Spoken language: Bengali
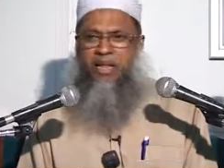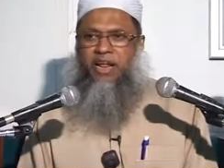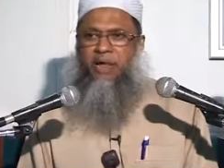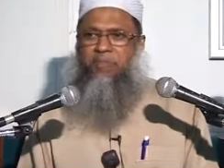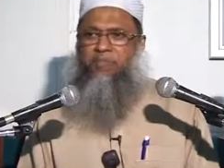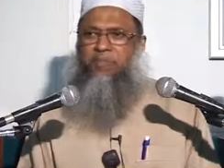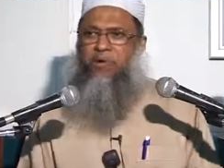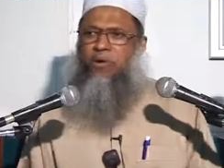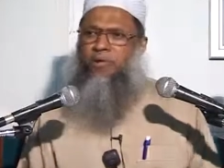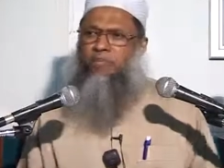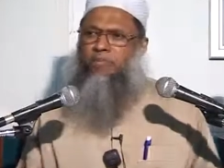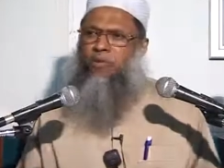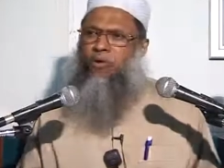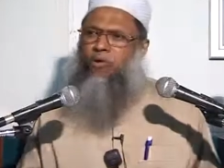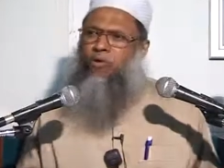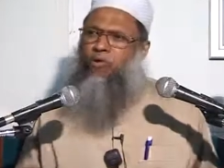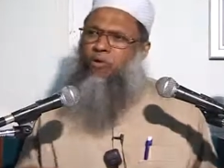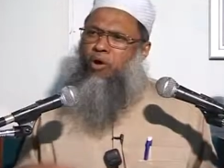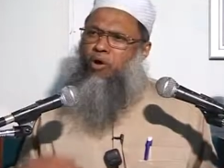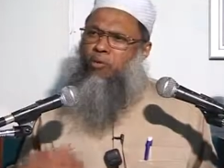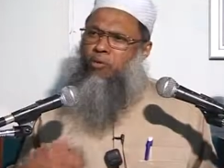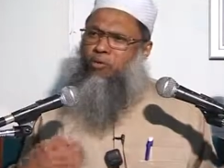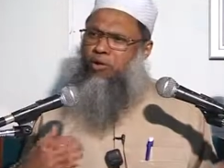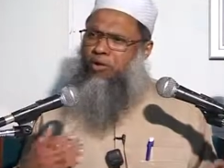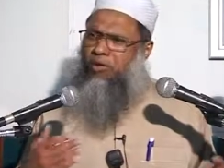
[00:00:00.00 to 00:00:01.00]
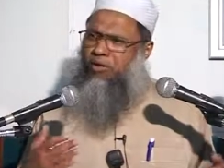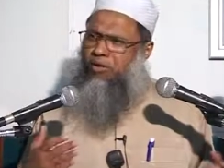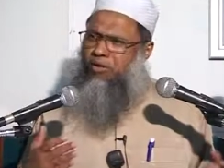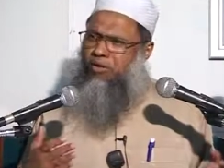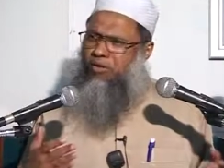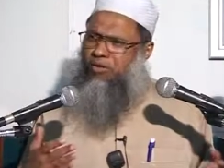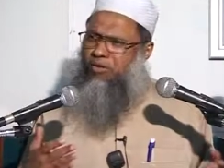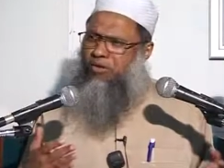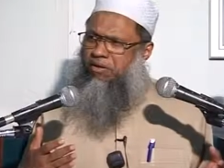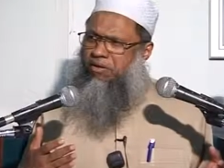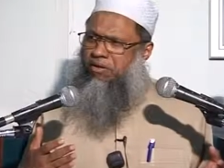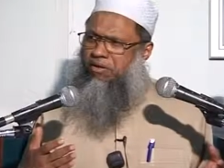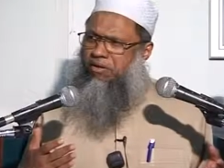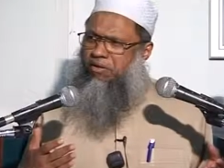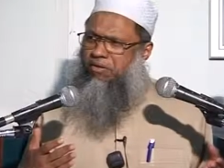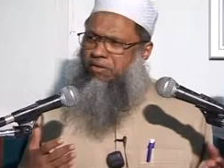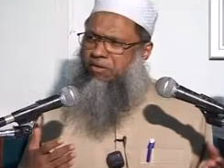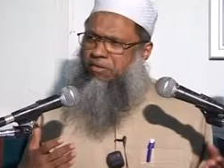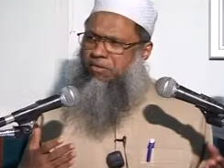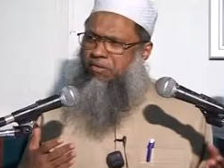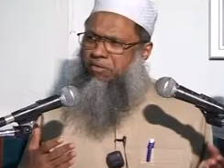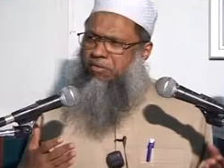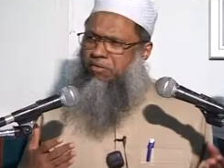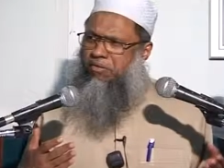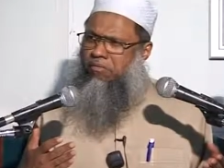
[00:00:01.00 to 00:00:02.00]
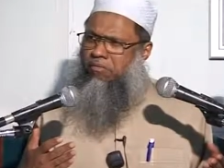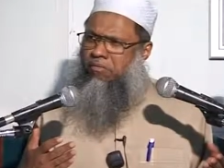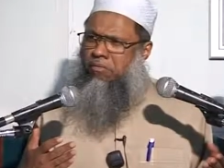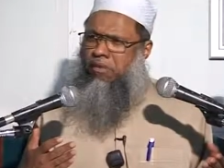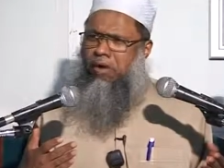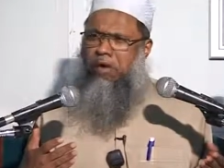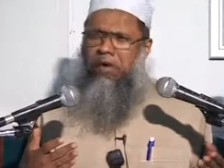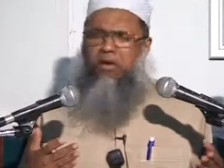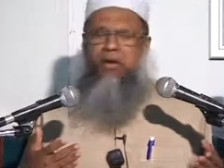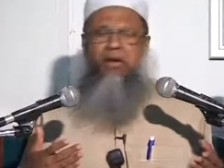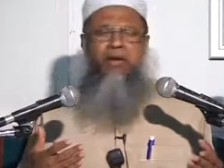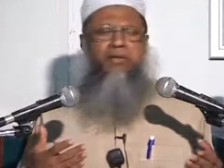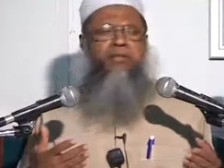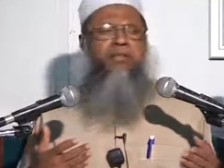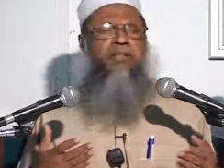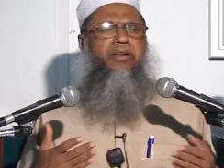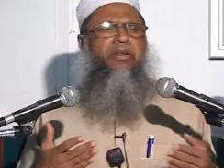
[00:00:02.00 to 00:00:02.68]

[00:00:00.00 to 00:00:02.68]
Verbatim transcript: তারা বেপরোয়া হয়ে আল্লাহর